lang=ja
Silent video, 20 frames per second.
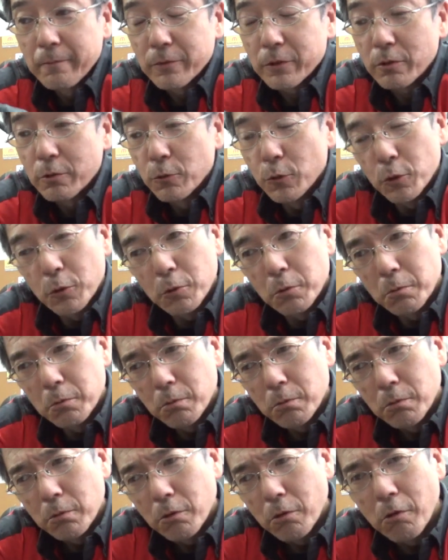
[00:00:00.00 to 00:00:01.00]
で
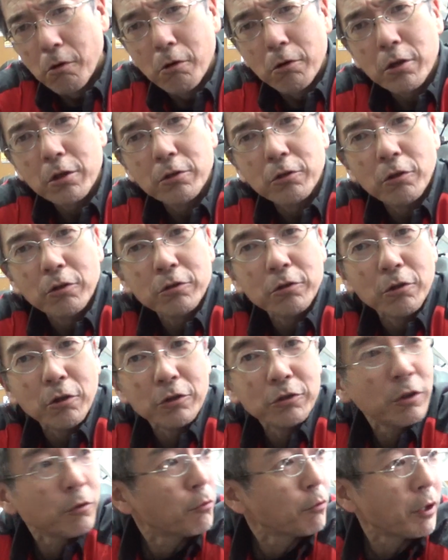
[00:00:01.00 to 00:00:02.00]
あれなな
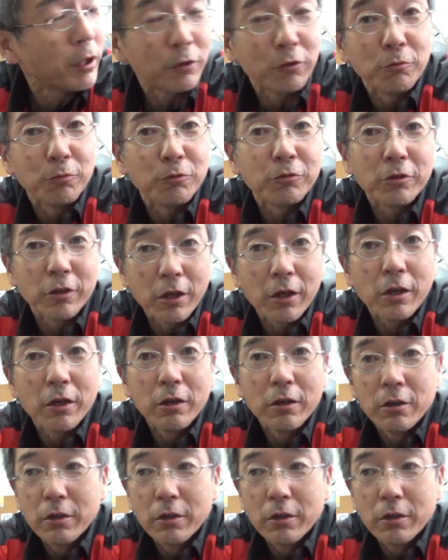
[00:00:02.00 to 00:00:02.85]
んだこれと思って